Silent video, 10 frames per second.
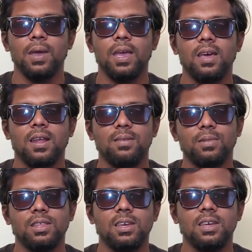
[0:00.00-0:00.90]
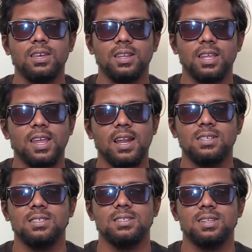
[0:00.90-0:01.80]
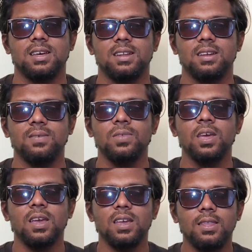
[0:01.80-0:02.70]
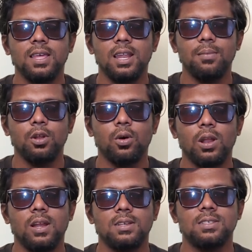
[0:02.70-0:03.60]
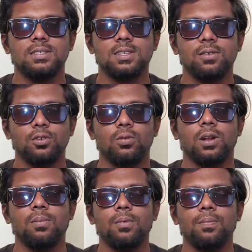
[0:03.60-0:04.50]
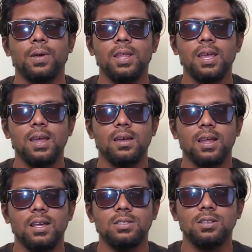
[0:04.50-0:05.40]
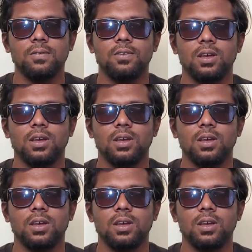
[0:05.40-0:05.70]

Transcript: மேயர் அது மாதிரி நிறைய எலெக்ஷன்ஸ்லாம் இருக்குது இது எல்லாமே லோக்கல் எலெக்ஷன்ஸ்லாம் வரும் நம்ம பெரிய எலெக்ஷன் ஆஃப்